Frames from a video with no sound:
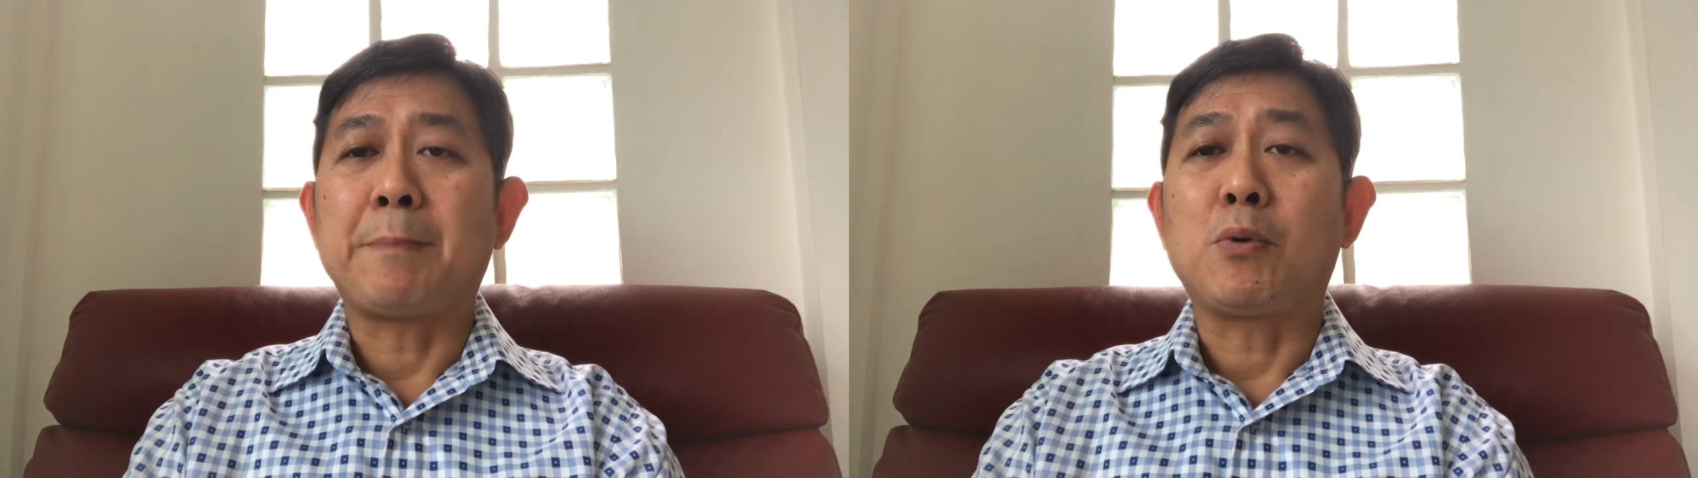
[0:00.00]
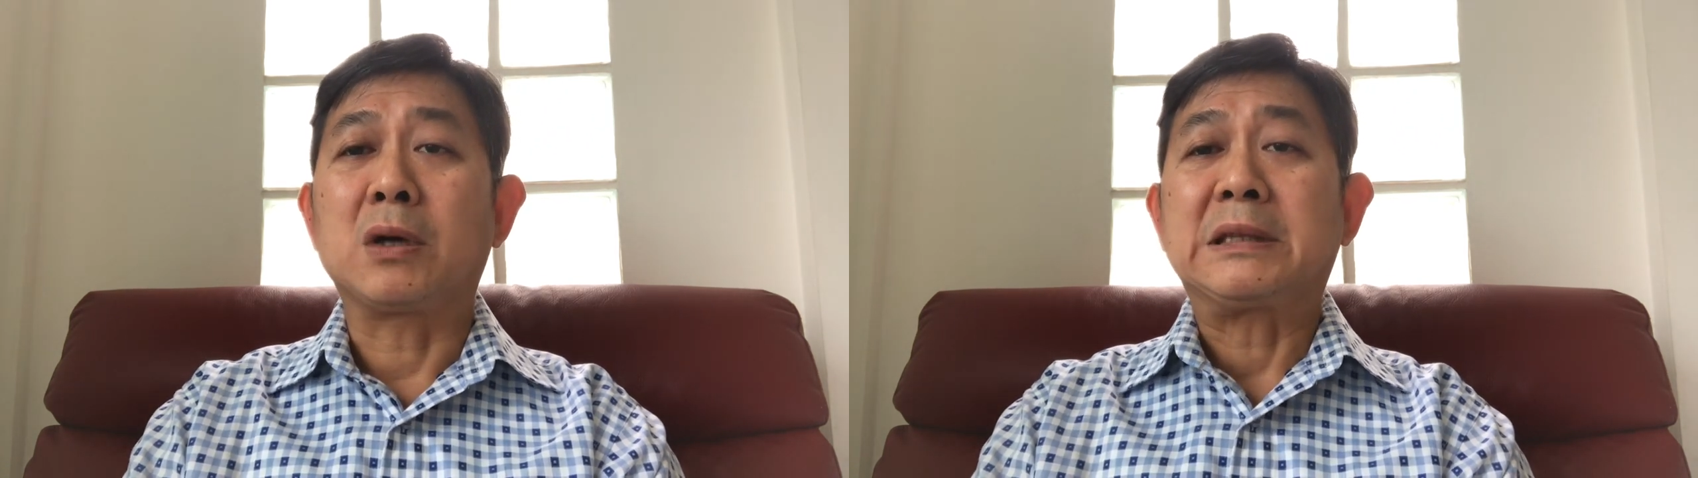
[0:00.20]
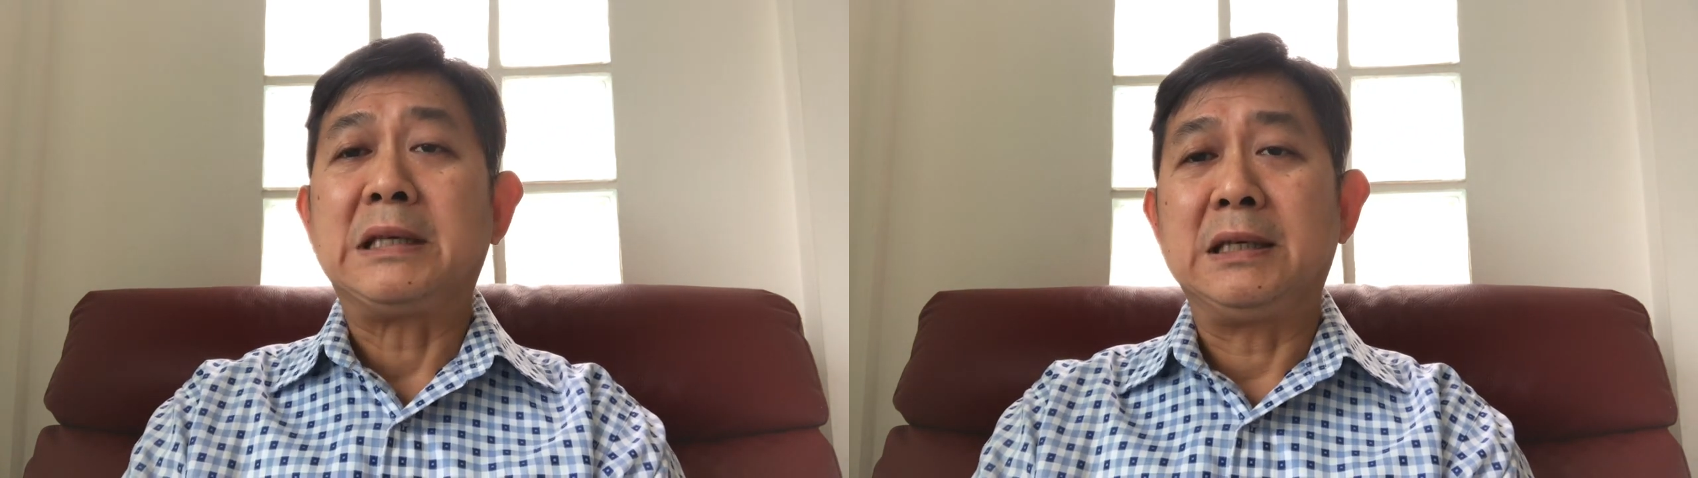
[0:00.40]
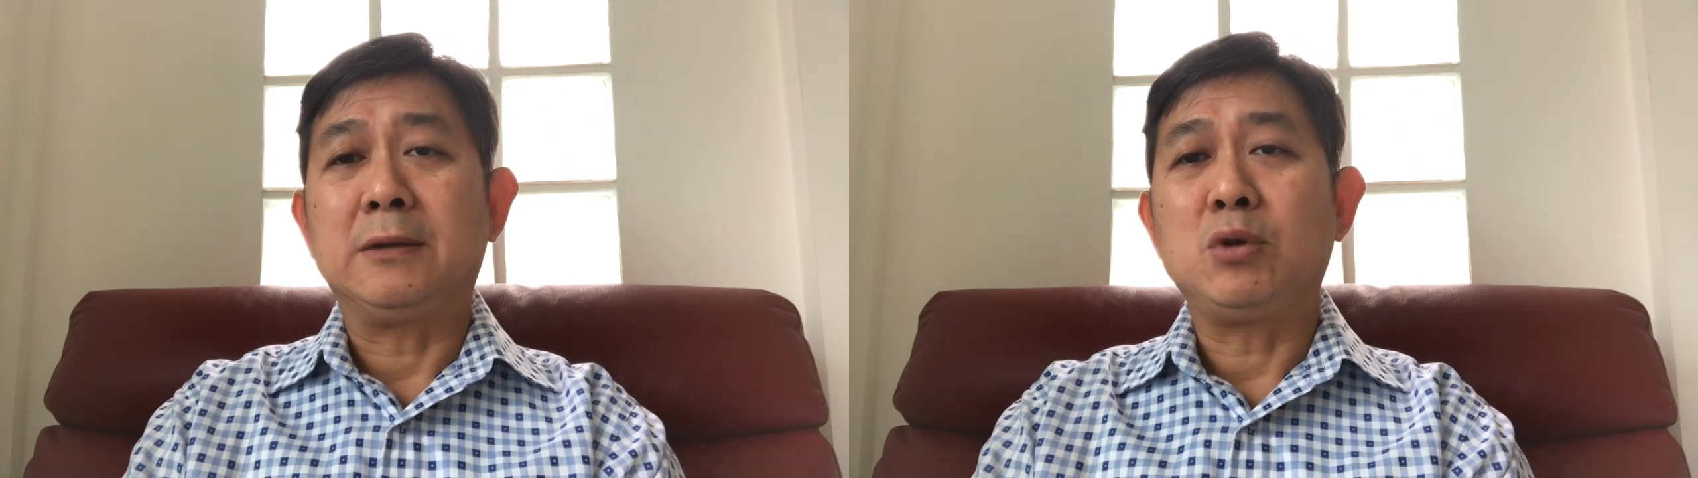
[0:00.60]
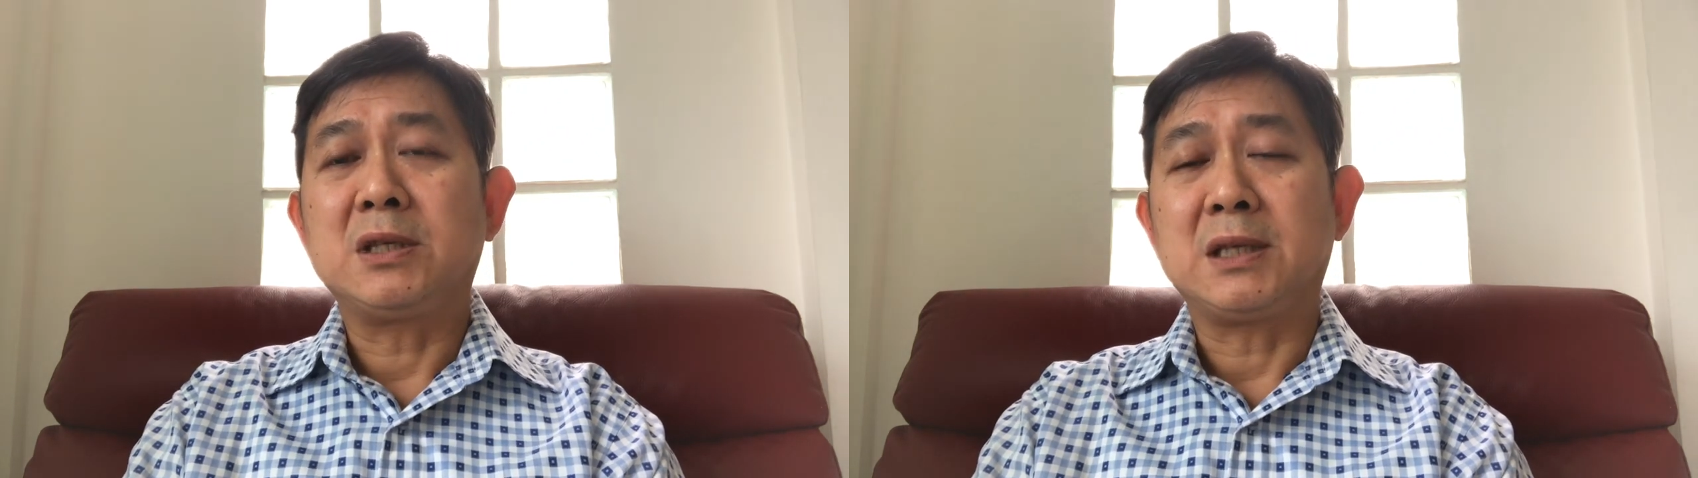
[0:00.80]
บปกติ
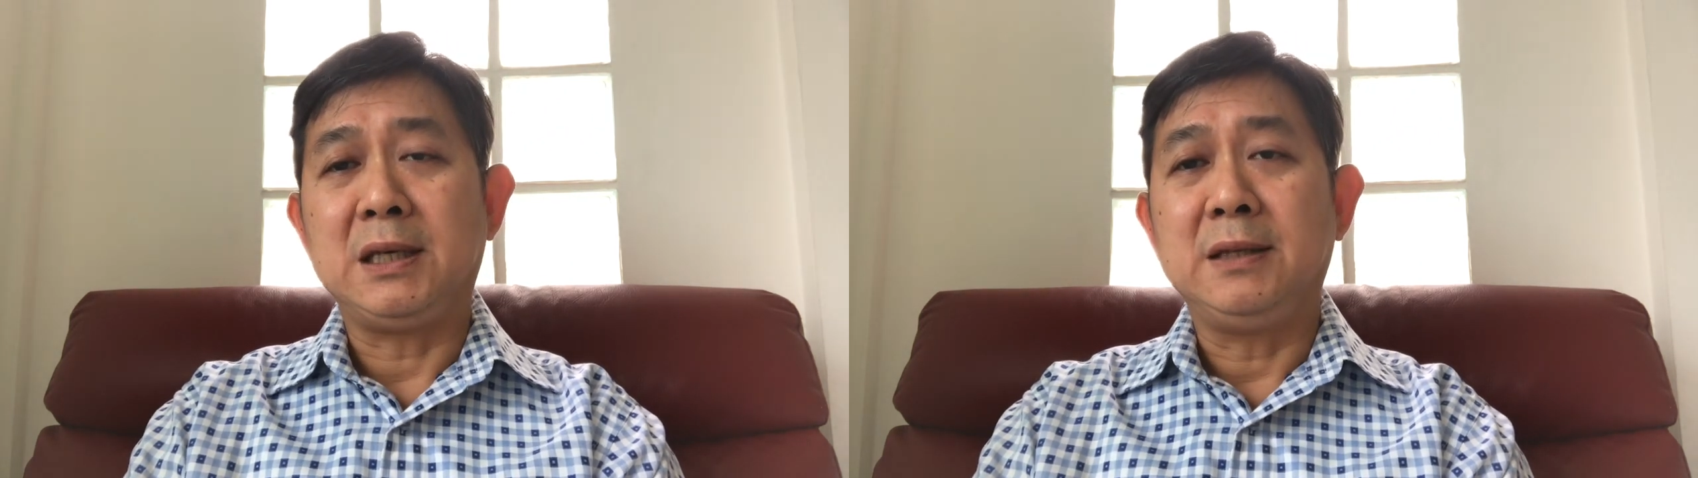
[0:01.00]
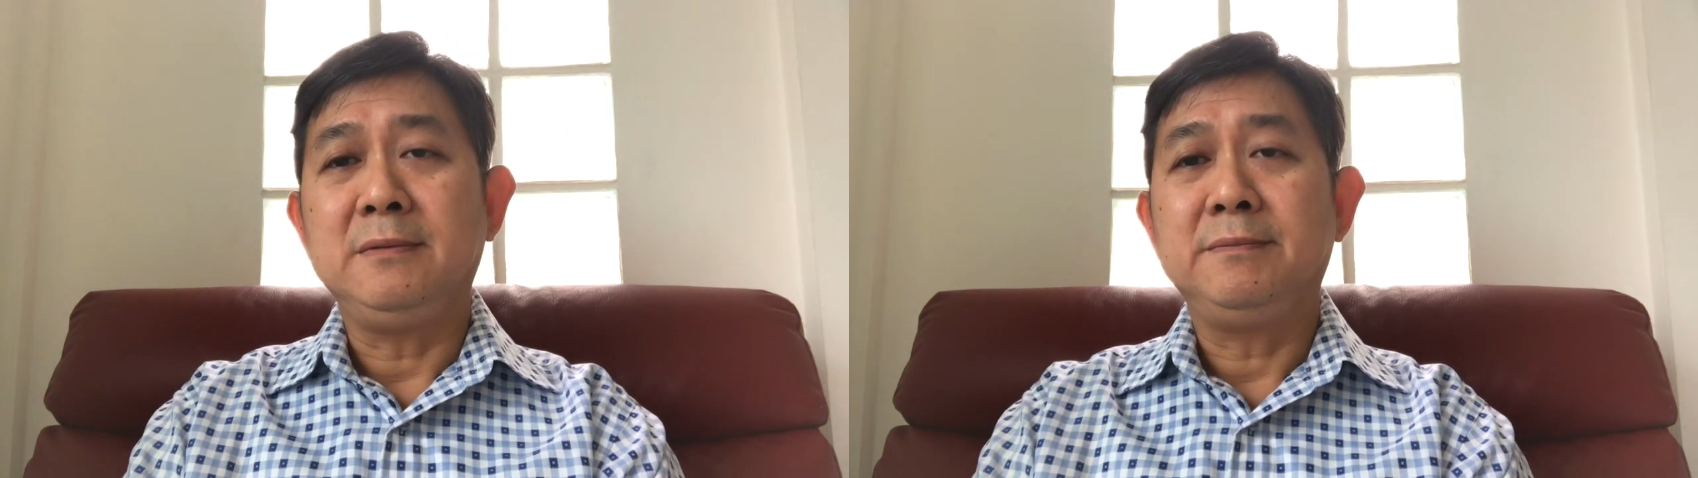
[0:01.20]
ด้วยศีล